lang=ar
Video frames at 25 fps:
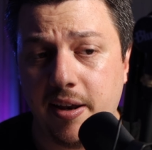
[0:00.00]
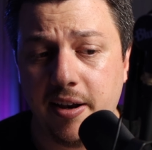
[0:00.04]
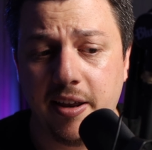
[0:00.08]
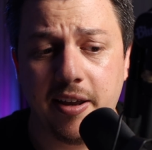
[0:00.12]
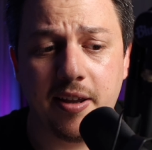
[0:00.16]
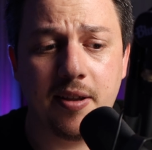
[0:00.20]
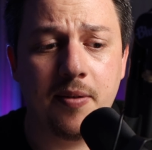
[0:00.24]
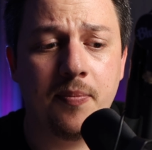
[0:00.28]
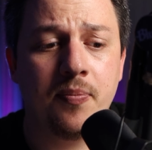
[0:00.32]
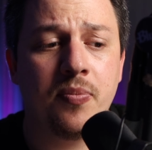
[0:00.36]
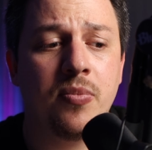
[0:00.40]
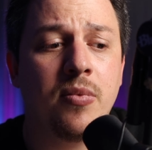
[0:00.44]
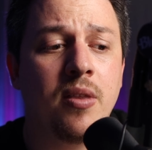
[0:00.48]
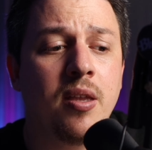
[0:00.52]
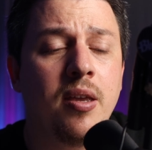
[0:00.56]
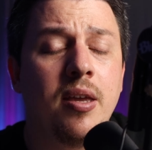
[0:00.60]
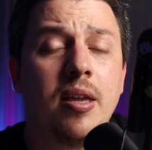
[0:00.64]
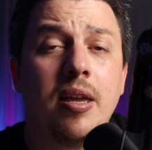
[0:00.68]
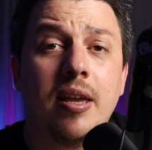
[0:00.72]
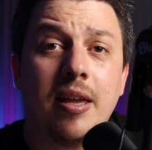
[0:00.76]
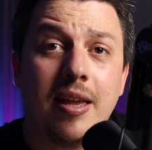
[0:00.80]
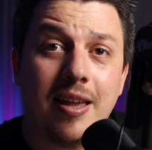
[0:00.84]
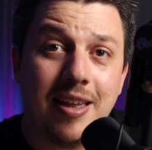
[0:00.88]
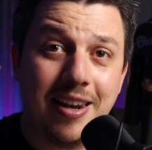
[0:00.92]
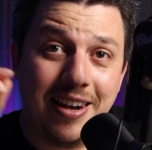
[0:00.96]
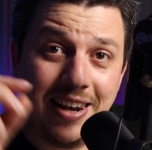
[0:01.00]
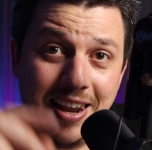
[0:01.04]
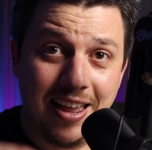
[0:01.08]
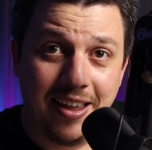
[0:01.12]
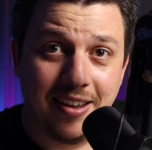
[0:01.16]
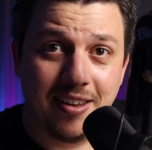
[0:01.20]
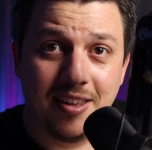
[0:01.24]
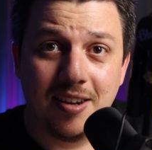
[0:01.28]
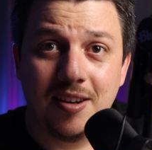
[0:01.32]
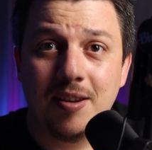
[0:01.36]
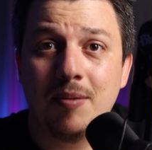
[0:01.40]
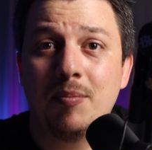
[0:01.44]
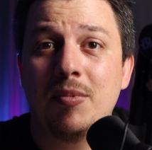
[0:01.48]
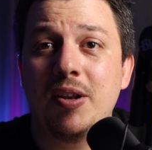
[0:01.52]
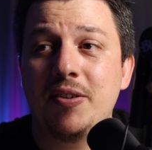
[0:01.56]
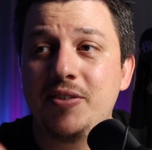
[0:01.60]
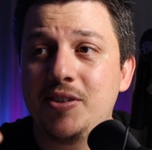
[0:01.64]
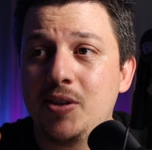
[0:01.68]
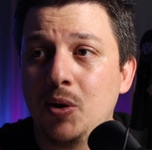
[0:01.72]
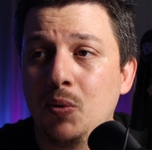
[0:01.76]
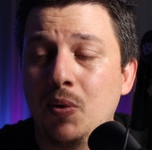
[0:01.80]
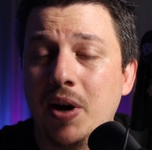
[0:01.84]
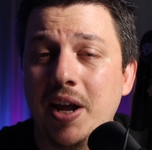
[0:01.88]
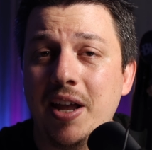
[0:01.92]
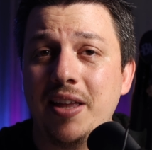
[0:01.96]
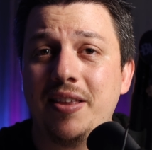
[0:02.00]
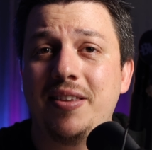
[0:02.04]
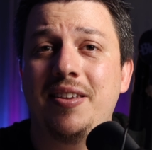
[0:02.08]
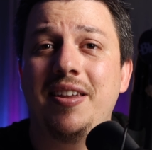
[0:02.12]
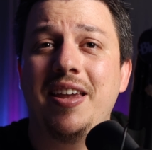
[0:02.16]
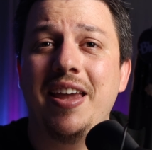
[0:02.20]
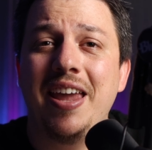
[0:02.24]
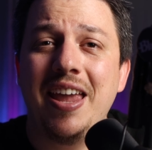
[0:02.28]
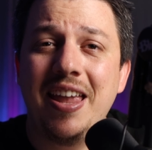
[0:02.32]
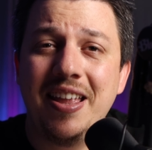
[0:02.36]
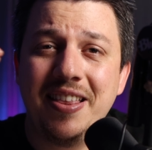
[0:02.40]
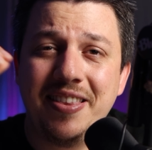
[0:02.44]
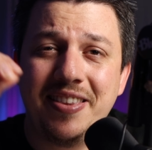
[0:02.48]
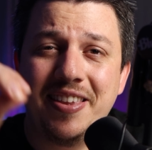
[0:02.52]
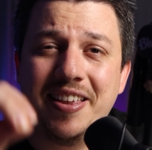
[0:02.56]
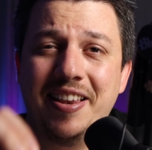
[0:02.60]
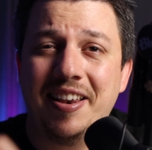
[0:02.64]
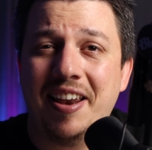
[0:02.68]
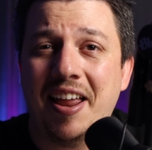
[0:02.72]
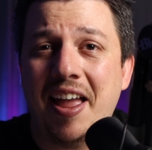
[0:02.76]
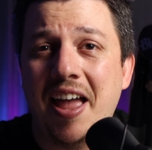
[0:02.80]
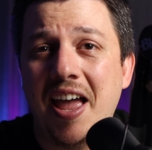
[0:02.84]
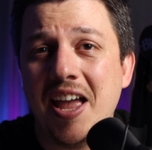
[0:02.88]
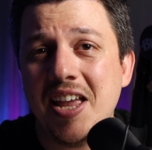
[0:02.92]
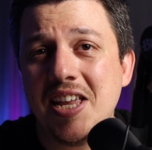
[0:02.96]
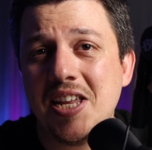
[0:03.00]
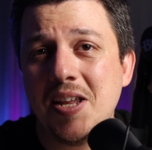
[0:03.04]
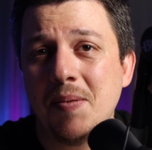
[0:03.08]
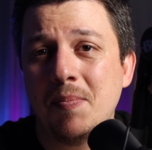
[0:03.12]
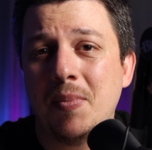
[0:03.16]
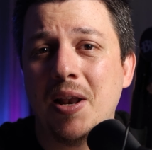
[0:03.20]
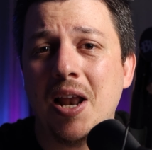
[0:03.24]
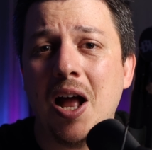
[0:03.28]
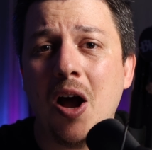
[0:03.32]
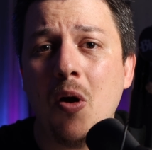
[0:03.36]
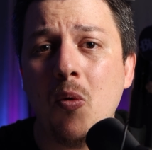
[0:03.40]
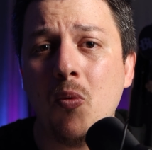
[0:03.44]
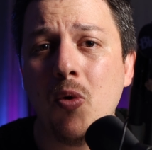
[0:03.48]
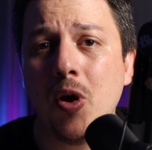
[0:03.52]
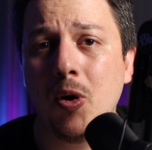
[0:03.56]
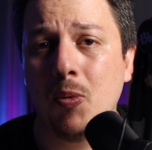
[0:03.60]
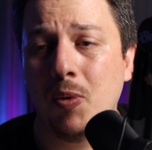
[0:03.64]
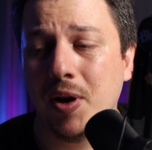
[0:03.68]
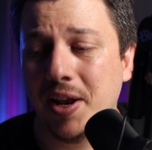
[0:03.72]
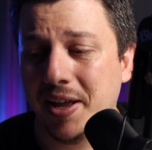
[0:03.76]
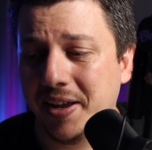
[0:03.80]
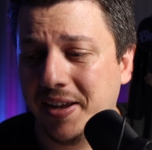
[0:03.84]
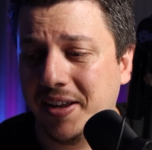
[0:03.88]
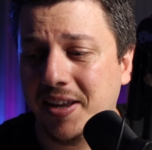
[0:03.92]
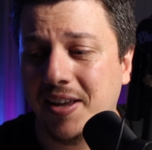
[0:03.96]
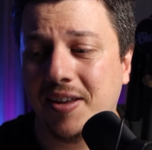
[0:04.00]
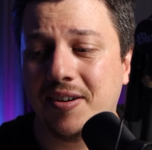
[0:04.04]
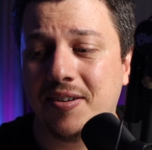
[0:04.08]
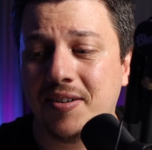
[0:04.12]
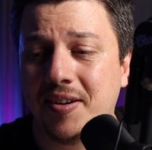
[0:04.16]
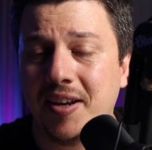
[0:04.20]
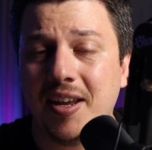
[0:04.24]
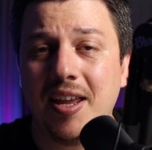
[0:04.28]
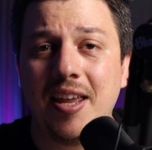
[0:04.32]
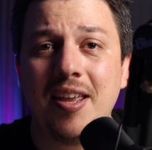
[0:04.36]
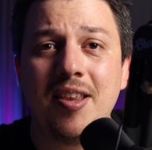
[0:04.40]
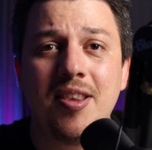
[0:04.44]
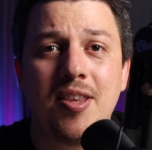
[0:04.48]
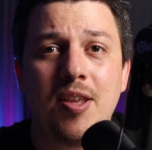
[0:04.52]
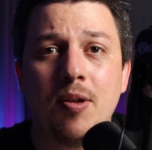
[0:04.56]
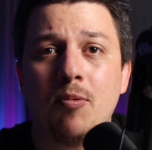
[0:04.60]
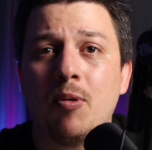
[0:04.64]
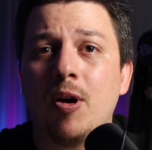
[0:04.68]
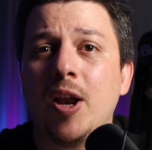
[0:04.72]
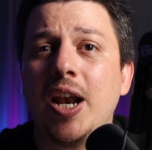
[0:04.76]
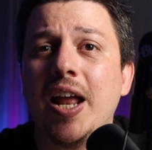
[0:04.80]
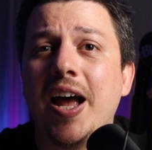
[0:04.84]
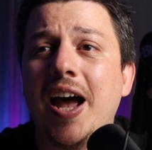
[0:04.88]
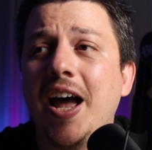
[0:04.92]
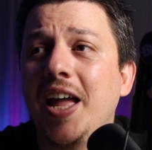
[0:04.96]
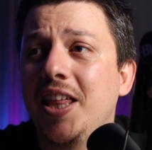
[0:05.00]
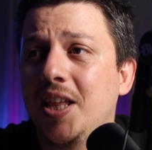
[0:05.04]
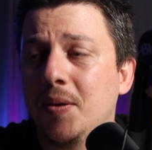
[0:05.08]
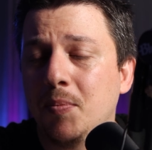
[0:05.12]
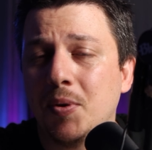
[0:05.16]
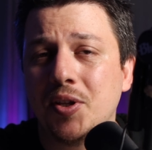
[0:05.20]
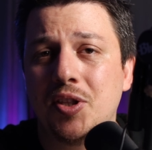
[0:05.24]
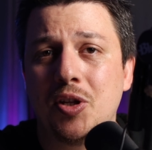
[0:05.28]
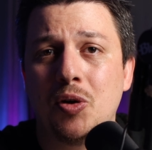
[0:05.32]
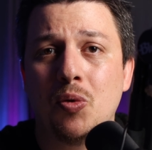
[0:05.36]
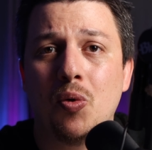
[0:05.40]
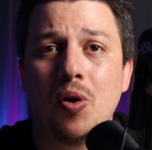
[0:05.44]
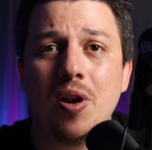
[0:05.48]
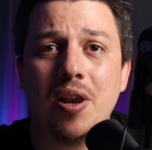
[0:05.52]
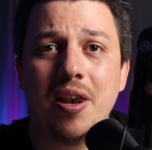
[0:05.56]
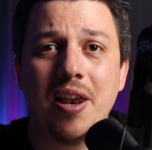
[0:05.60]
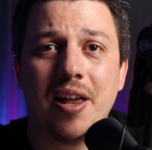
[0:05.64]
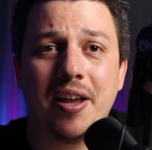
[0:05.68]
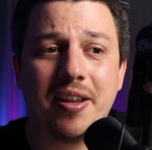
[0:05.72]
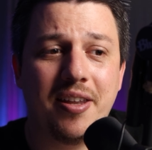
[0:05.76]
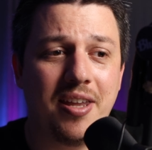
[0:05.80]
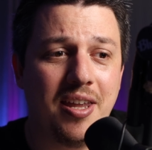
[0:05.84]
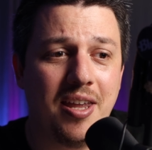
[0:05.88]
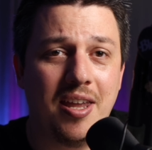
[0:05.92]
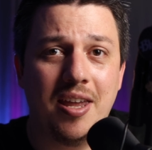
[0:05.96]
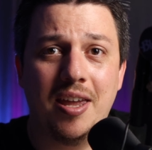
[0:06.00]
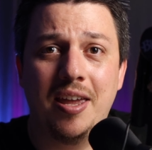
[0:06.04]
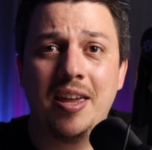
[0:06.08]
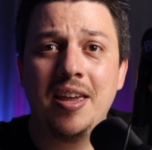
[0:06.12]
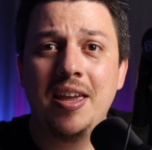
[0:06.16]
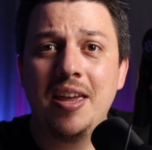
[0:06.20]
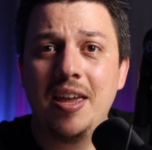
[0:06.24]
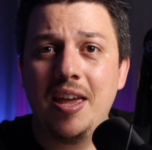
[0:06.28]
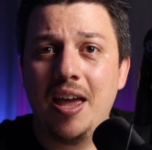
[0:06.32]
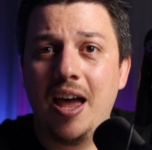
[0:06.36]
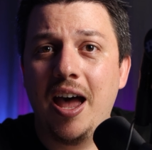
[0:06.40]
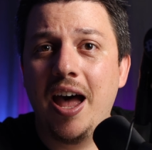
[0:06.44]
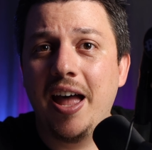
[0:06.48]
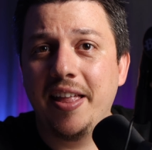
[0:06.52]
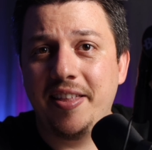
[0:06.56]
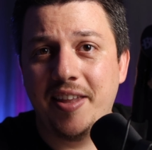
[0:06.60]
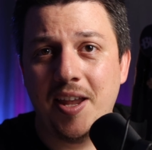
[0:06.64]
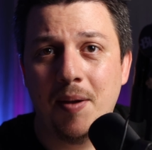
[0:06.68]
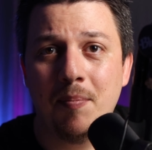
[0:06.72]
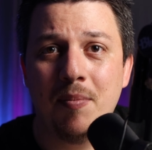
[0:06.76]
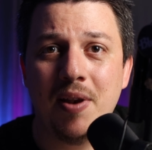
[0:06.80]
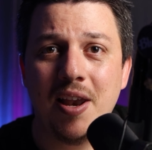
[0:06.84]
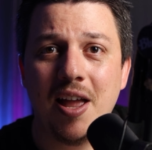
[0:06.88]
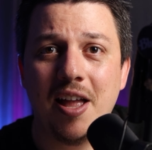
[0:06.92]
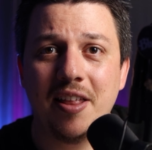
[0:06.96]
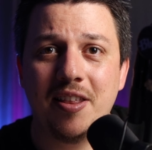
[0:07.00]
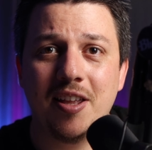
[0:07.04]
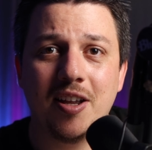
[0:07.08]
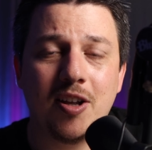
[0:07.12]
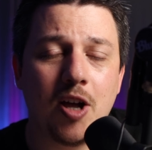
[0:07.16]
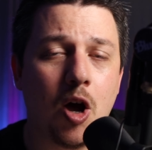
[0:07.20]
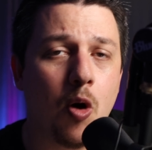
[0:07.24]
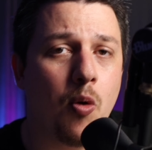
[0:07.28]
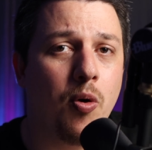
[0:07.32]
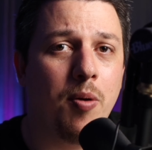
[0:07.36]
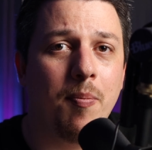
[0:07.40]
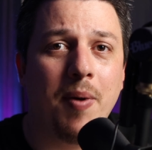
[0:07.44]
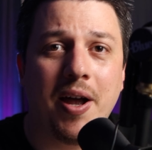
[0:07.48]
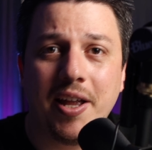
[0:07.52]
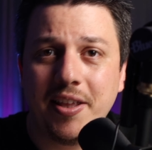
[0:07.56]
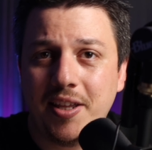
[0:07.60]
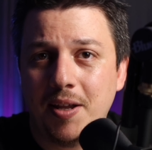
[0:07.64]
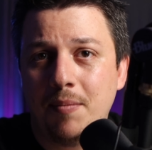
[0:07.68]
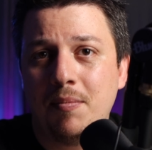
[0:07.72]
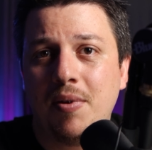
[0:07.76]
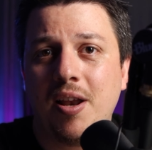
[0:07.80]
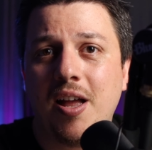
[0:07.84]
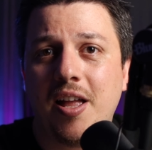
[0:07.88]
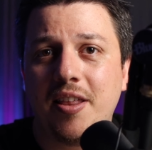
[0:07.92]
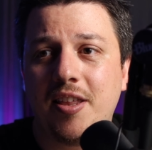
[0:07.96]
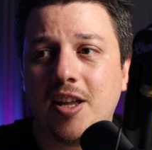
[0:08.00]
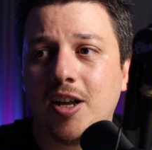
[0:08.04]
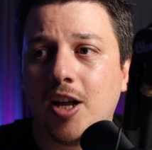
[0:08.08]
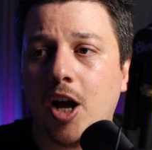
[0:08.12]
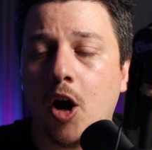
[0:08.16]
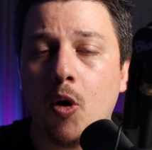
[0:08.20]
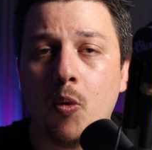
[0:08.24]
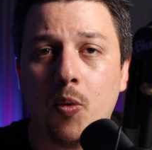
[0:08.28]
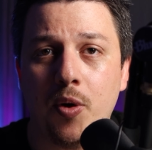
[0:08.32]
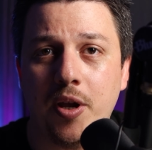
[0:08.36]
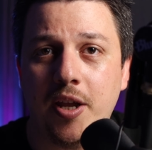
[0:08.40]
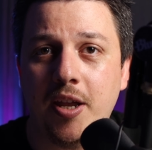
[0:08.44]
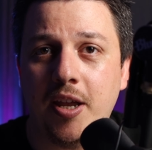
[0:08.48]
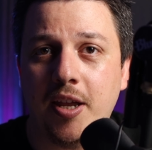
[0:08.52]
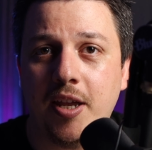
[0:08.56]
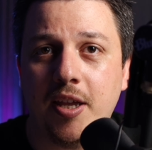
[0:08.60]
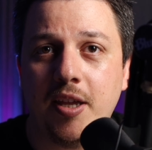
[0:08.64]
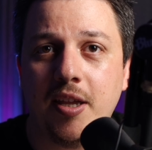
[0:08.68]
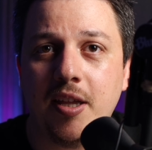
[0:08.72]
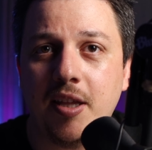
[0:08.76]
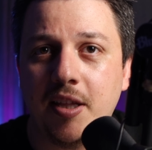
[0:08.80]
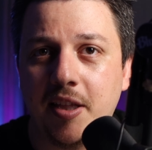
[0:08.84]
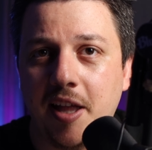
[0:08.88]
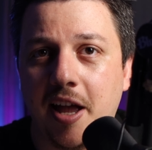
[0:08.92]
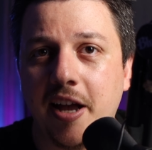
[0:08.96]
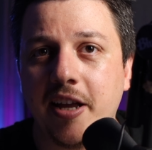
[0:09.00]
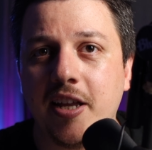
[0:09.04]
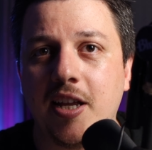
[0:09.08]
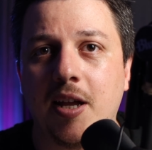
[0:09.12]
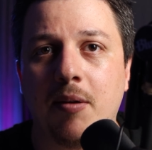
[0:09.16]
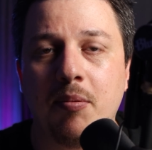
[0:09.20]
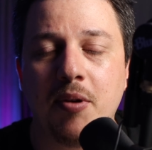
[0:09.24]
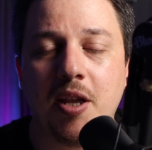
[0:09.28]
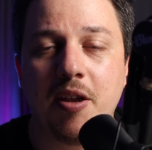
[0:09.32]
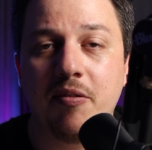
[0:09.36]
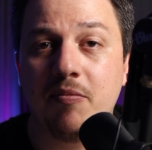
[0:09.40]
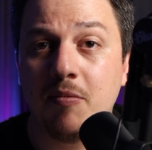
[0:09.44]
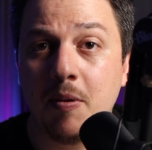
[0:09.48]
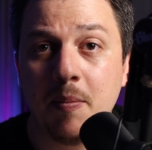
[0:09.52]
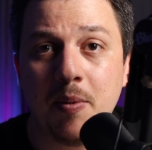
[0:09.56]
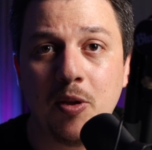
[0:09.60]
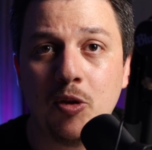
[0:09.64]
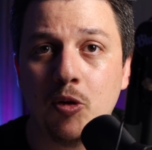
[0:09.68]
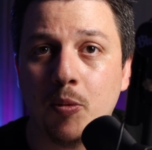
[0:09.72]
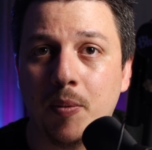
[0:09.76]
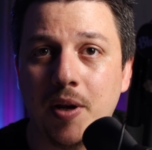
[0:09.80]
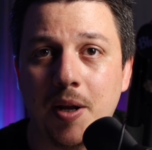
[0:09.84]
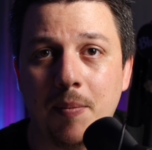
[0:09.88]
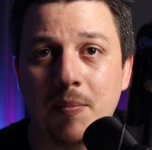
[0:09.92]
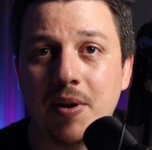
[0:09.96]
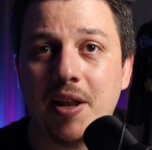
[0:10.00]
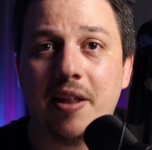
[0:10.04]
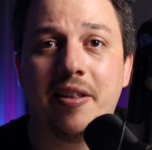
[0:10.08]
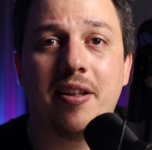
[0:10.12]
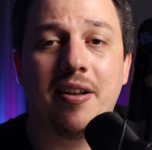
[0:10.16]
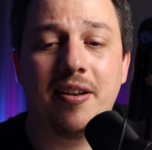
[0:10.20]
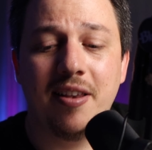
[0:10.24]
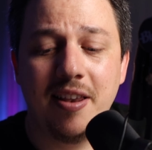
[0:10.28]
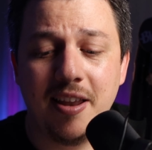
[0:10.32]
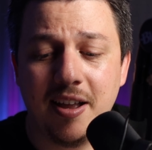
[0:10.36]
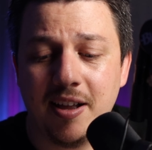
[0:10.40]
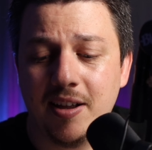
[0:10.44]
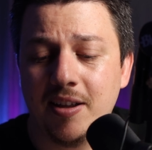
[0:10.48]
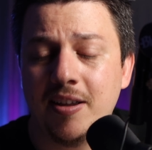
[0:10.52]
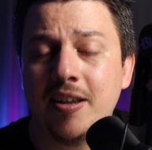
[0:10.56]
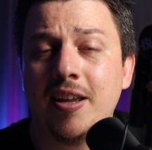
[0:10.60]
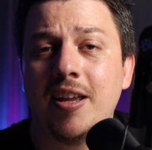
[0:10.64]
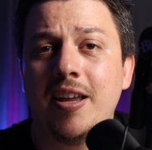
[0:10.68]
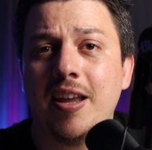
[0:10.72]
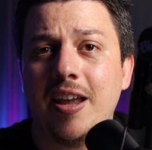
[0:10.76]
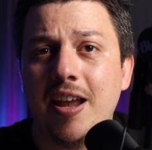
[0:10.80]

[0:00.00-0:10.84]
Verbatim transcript: عليك لكن بنفس الوقت انت الحاكم الاول والاخير انت ولا حدا بيقدر يقول لك هات عملاتك او ابعت عملاتك او يتحكم كيف ما بده بعملاتك لا